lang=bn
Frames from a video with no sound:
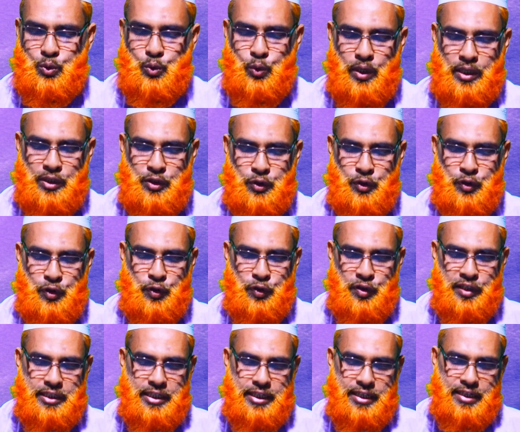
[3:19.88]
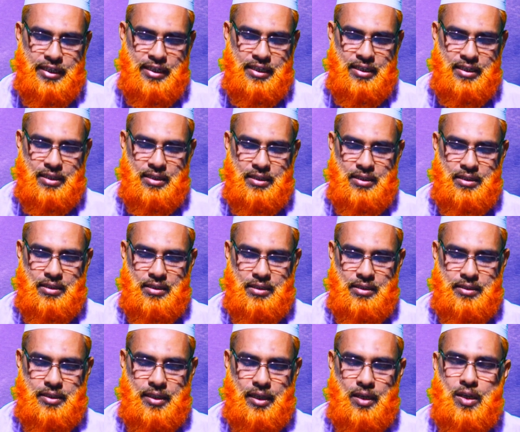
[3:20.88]
দোয়া শুরু করে দেন
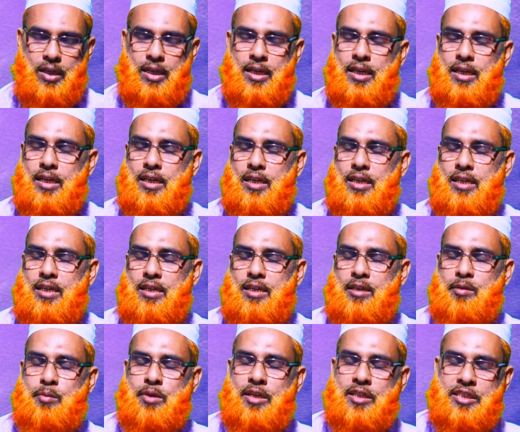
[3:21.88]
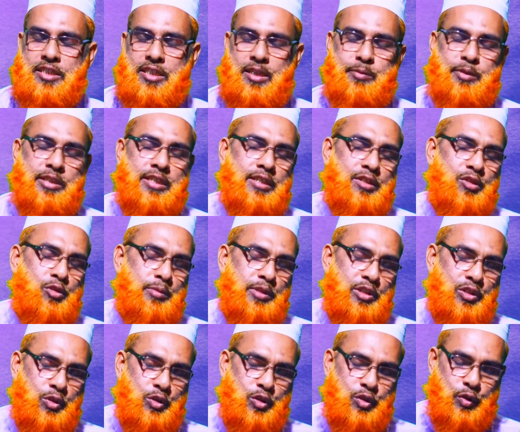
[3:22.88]
যে আল্লাহ আমার স্বামীকে তুমি
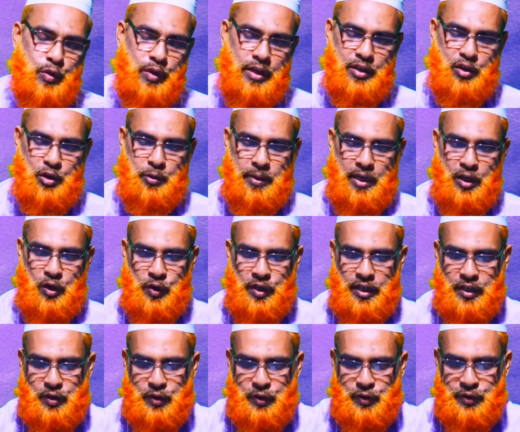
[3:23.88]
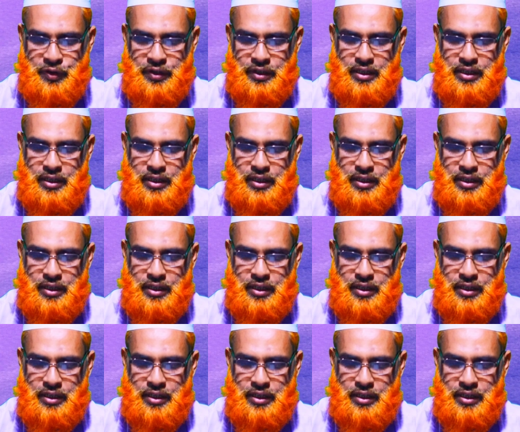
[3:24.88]
সুস্থ রাখো ভালো রাখো